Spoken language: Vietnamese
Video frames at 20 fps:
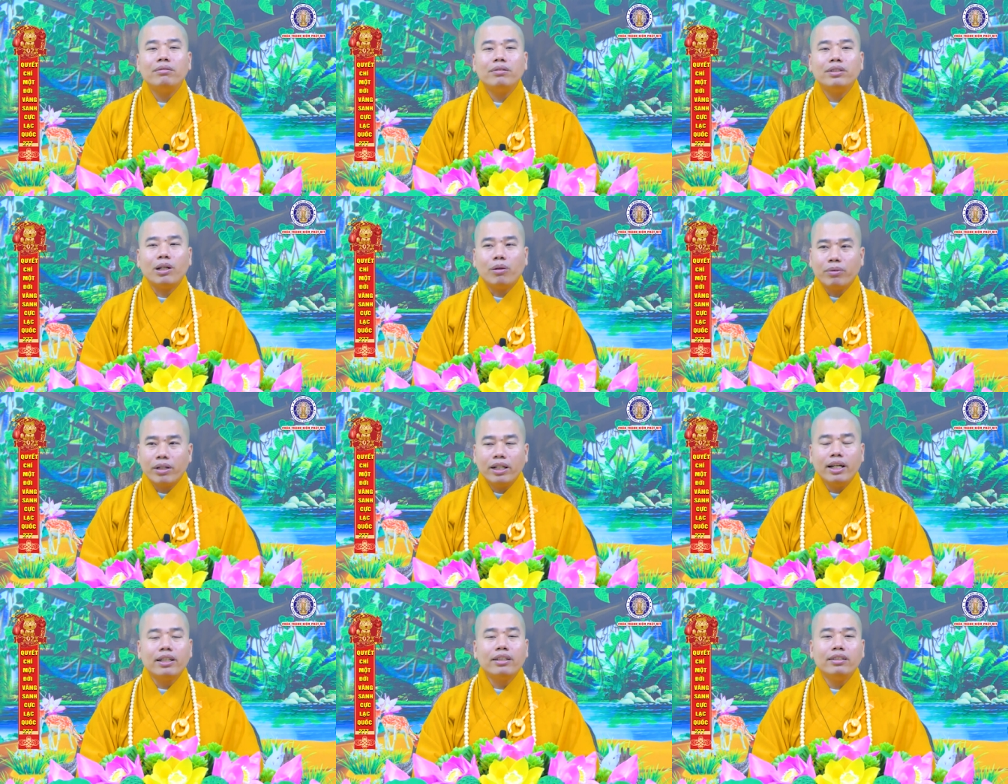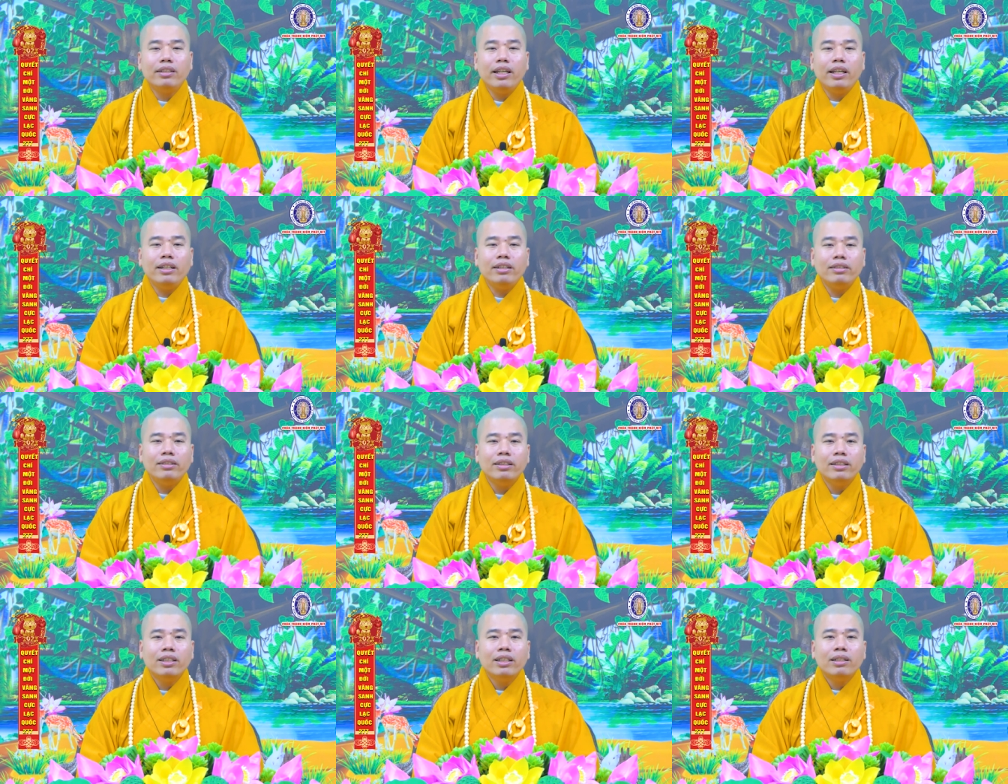không trong cái nghịch
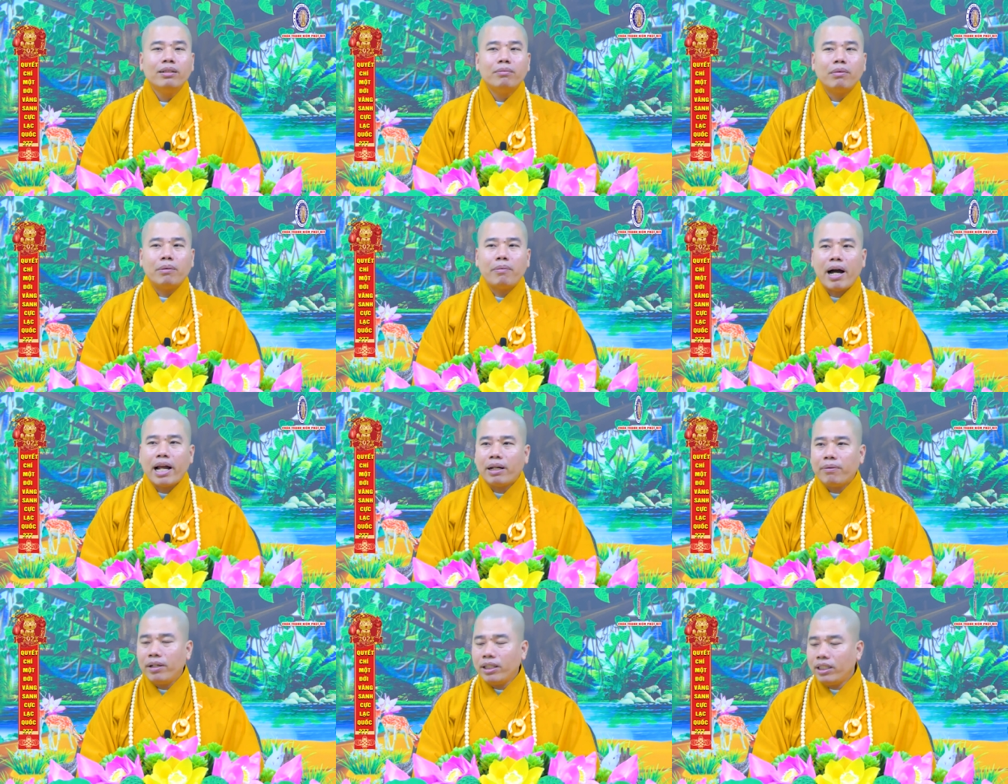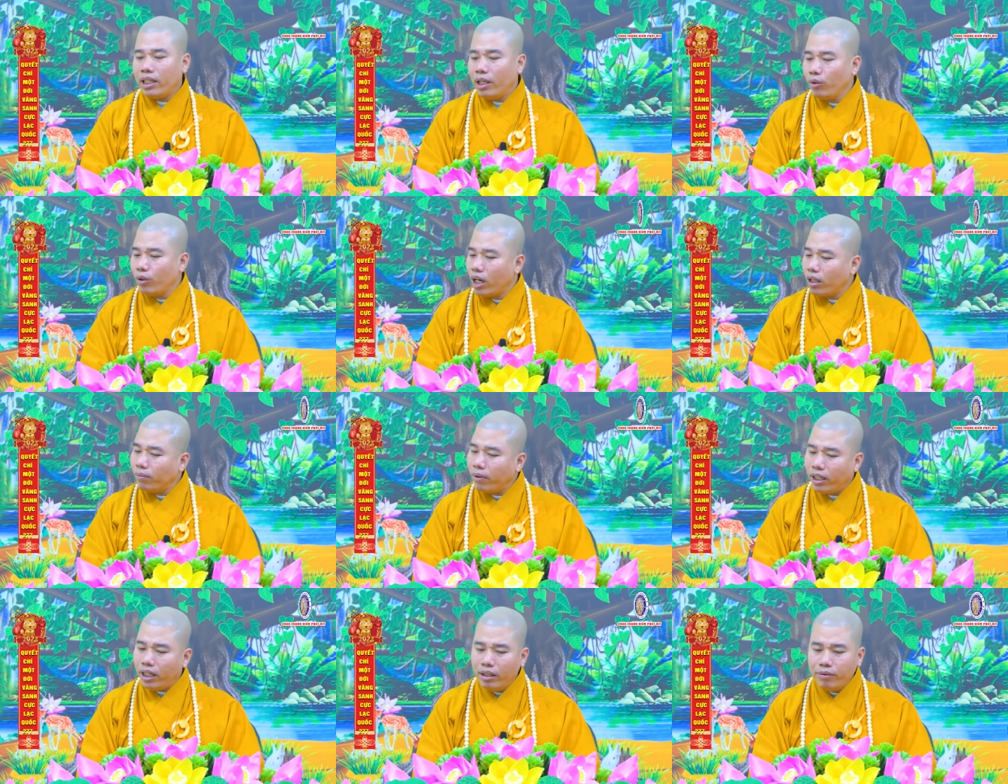duyên mà bà này bà chịu
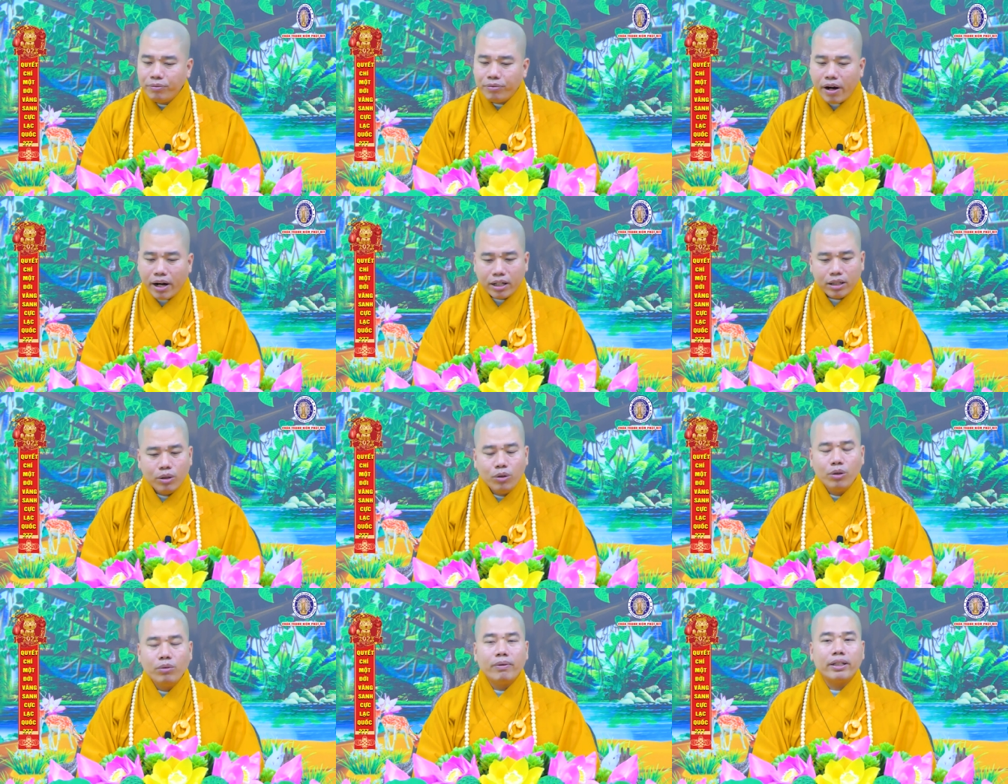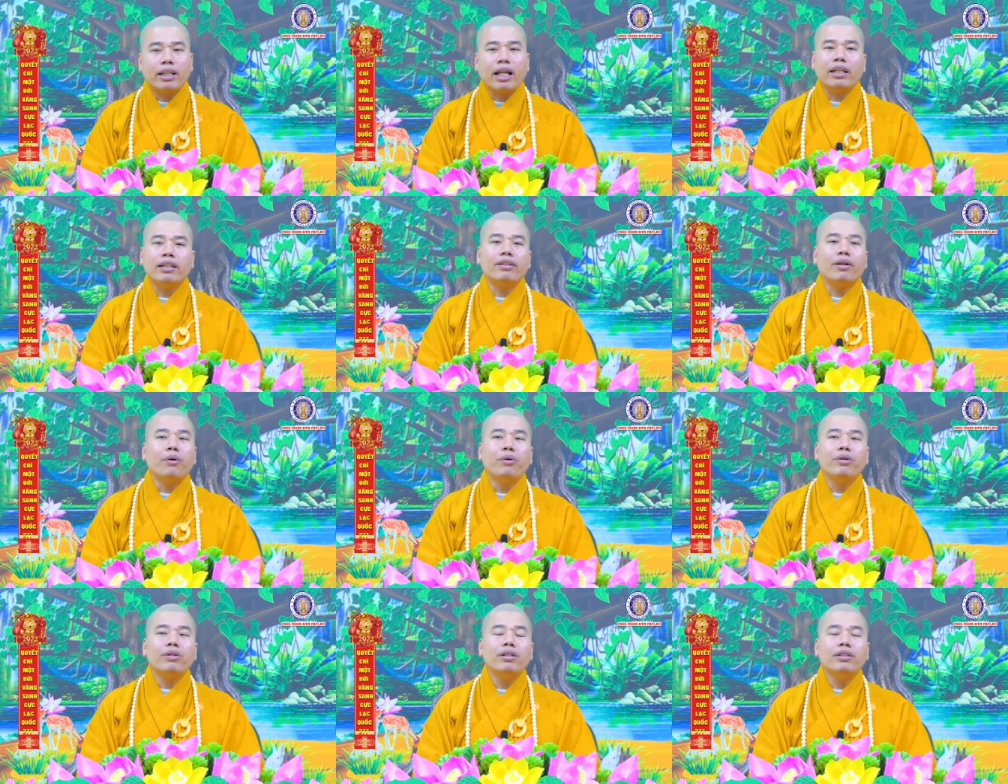đựng bà niệm phật luôn bà
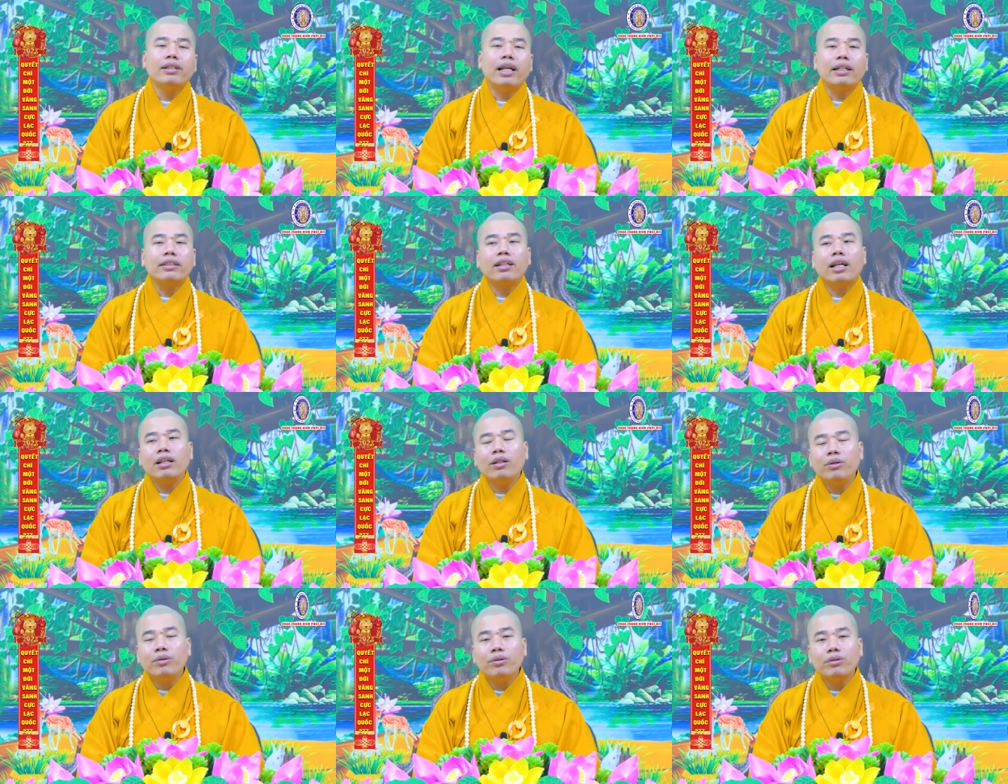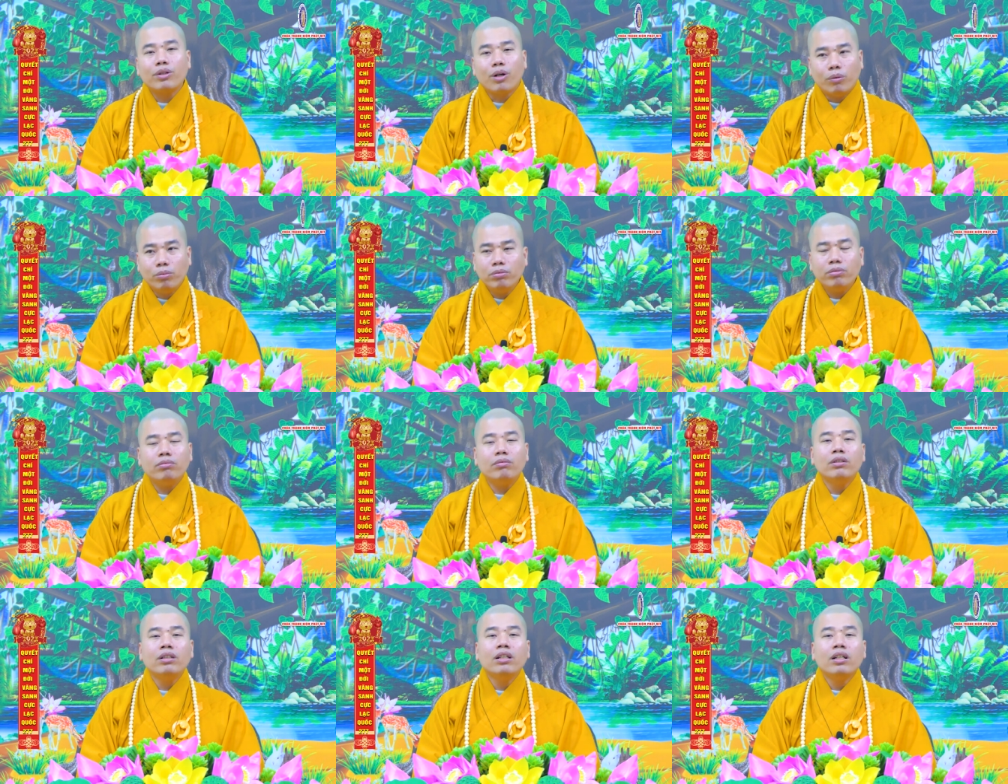thành tựu con đường giải sanh luôn
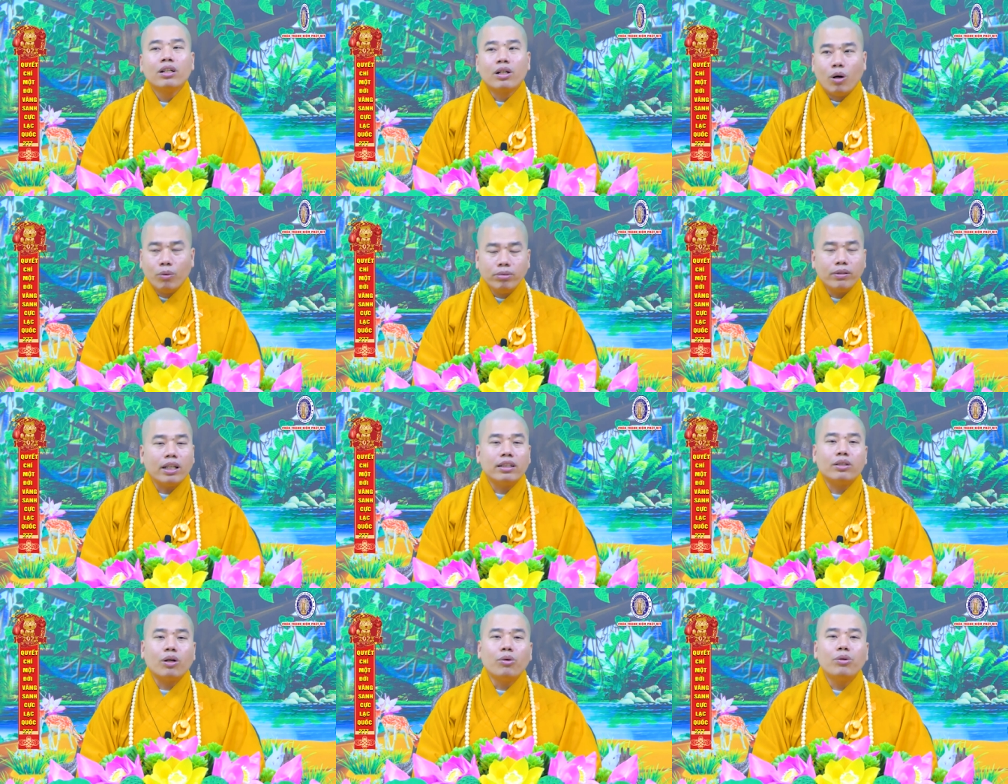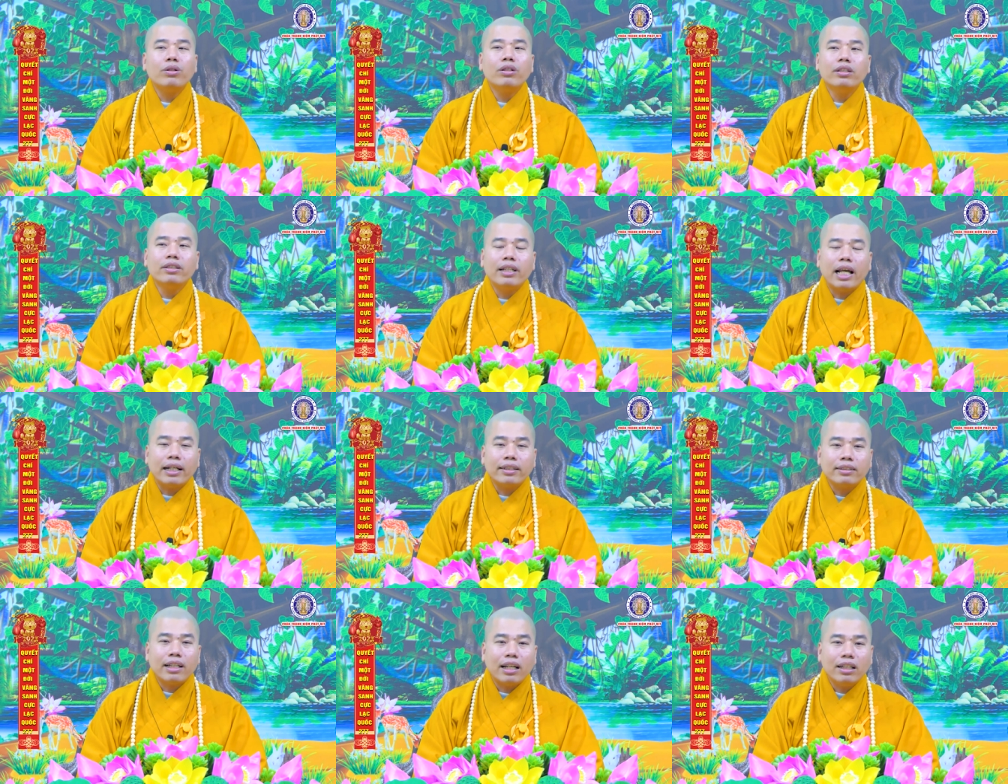cũng cũng thành tựu con
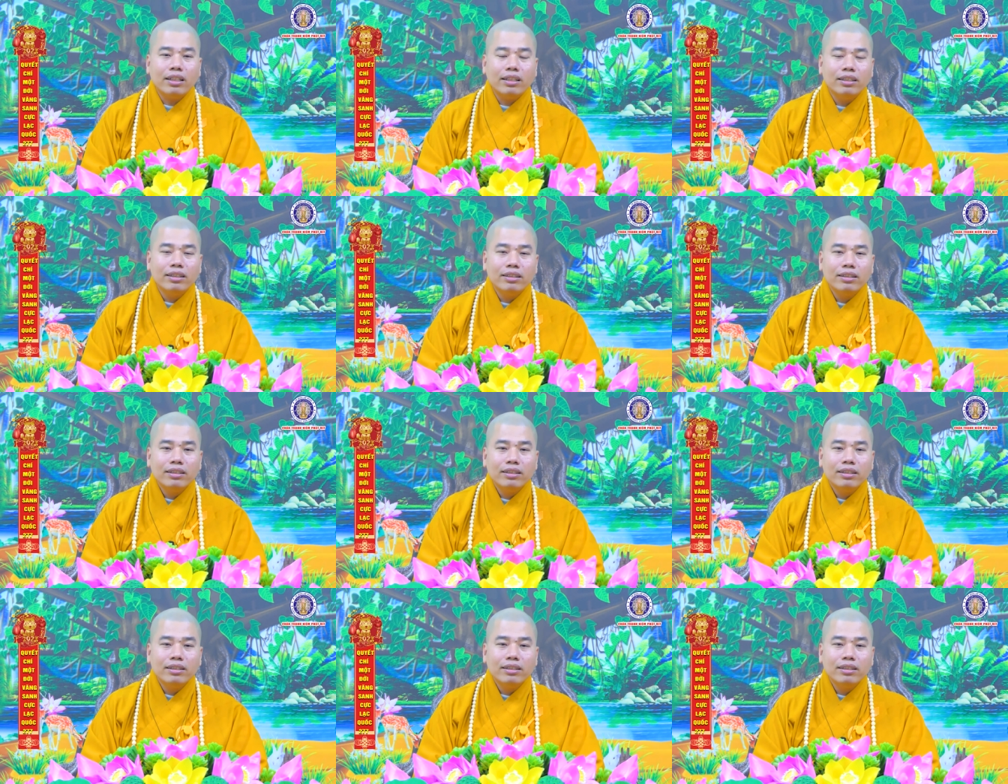đường giải sanh